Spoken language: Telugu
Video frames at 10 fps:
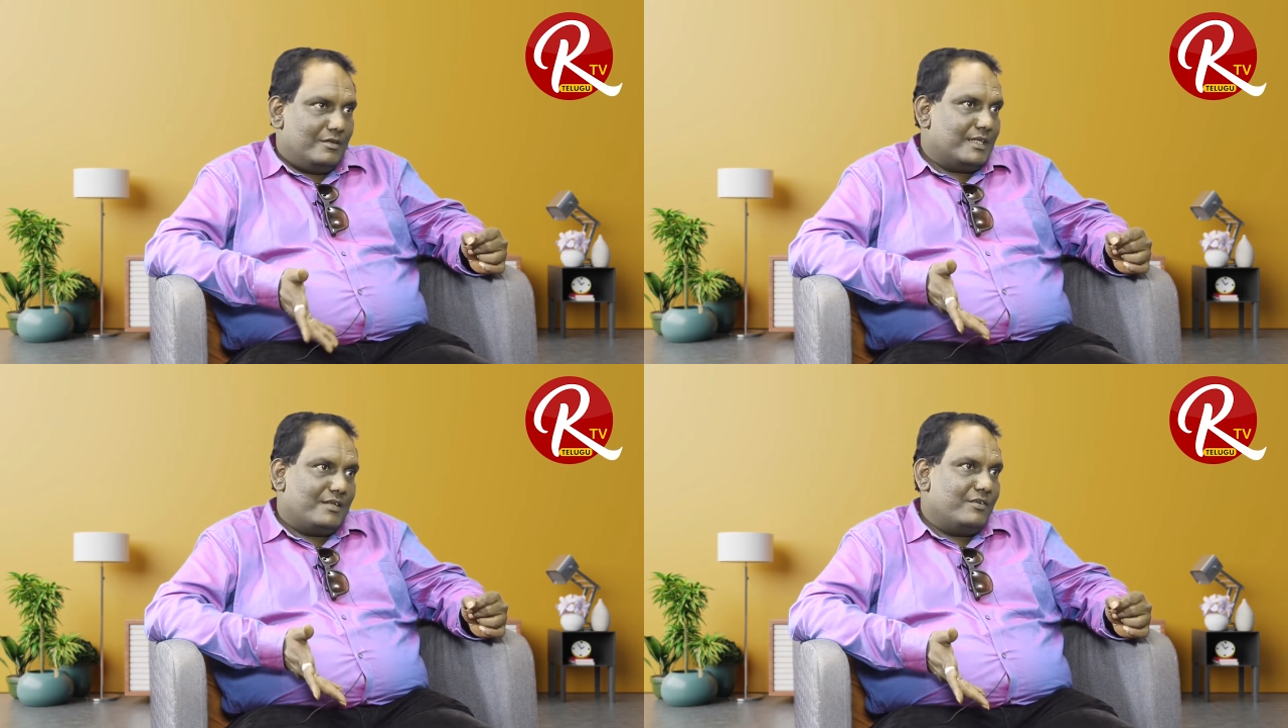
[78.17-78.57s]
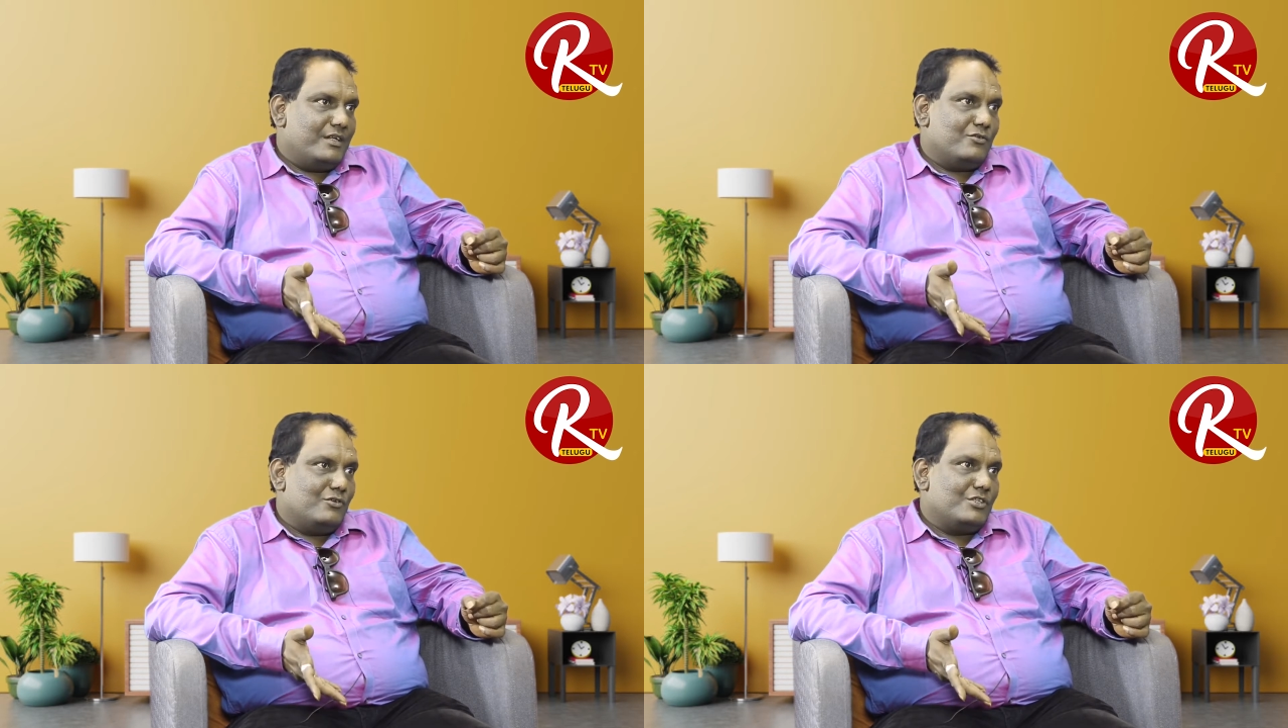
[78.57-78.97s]

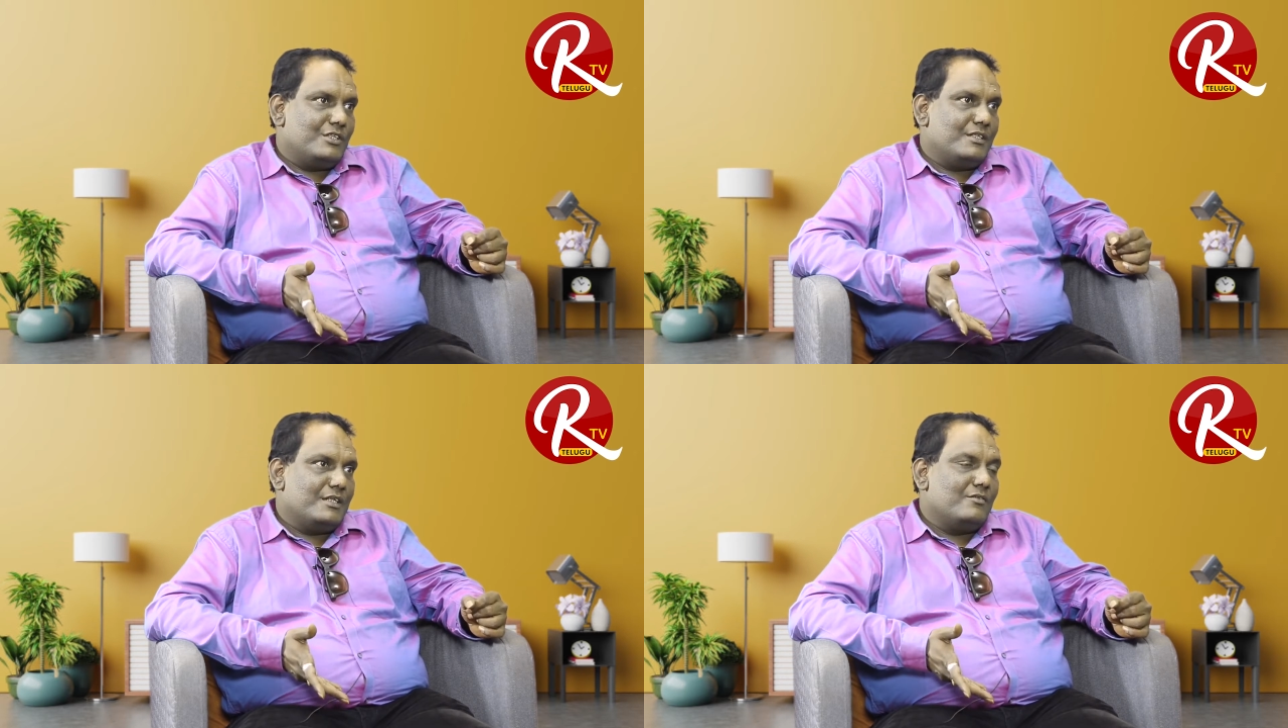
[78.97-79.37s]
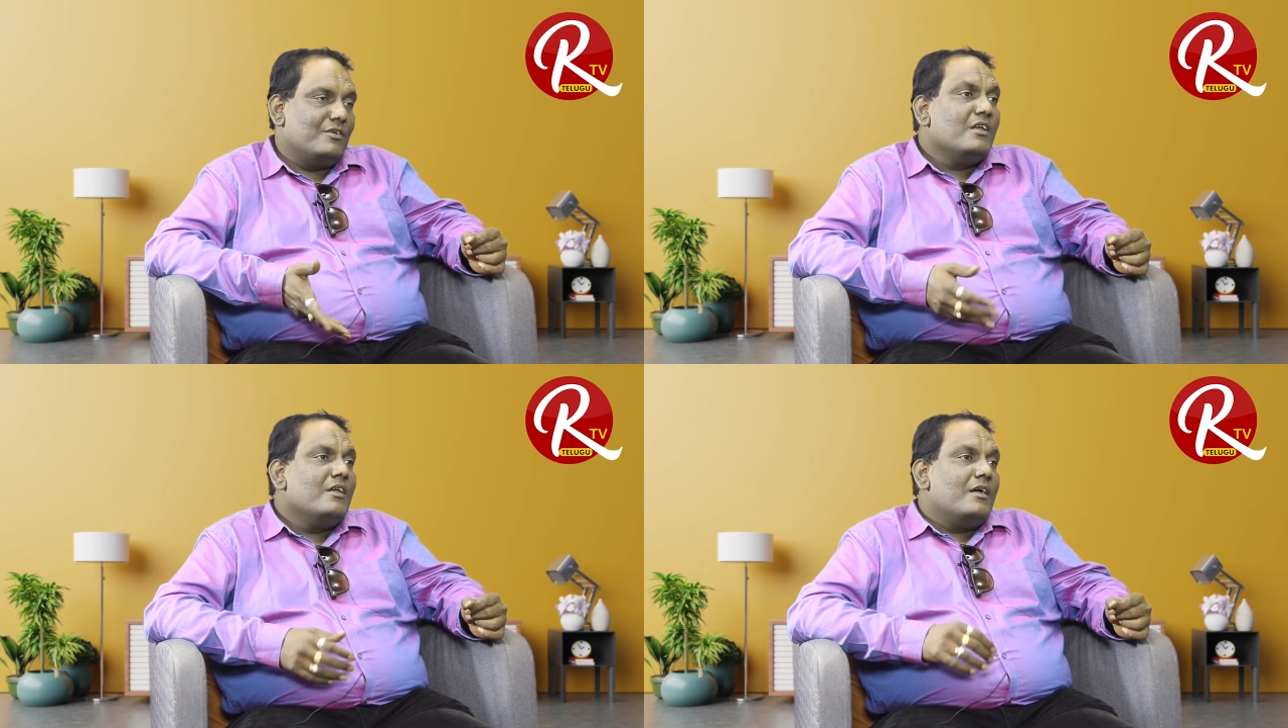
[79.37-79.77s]
సర్టిఫికేట్ కోర్స్ చేశాను
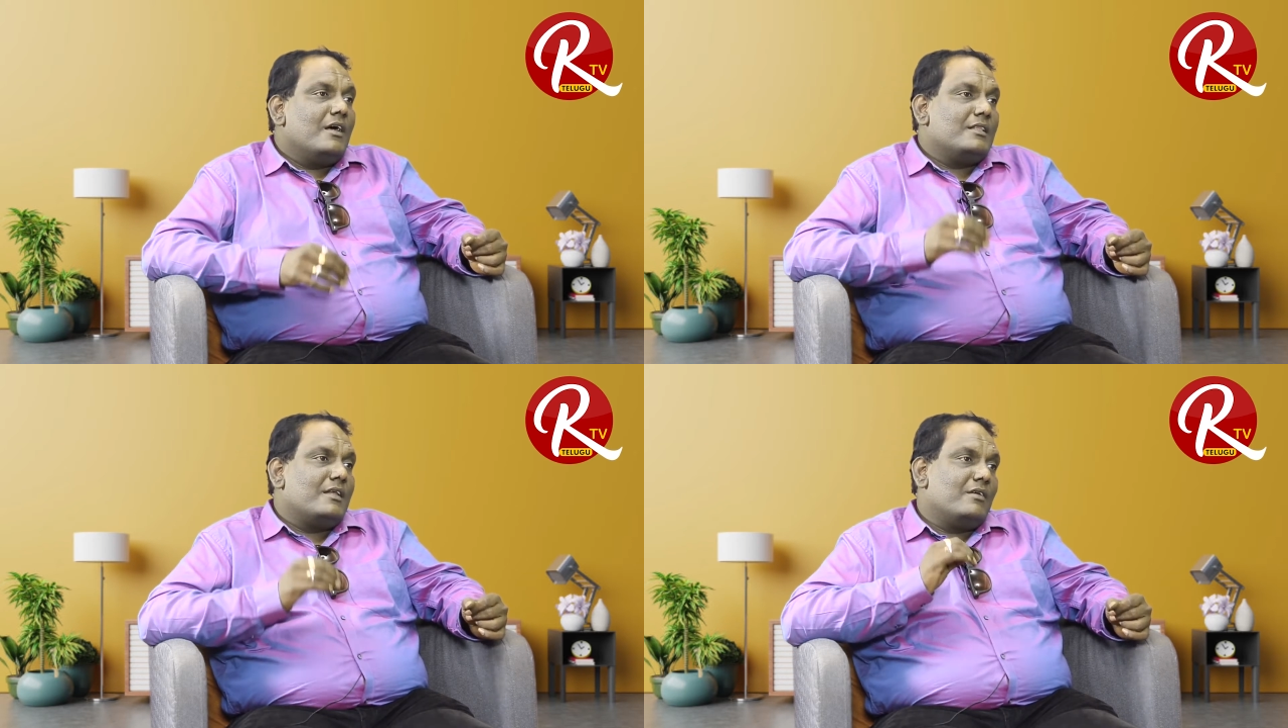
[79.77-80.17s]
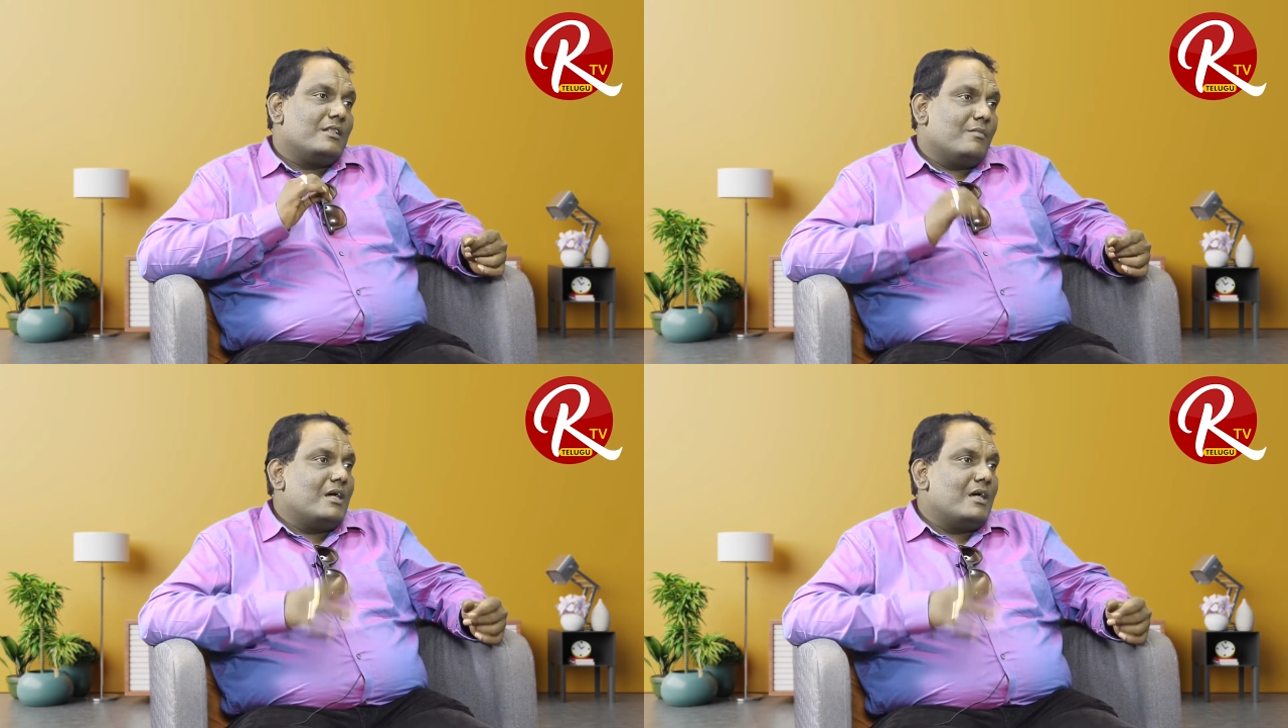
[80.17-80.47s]
ఆ తర్వాత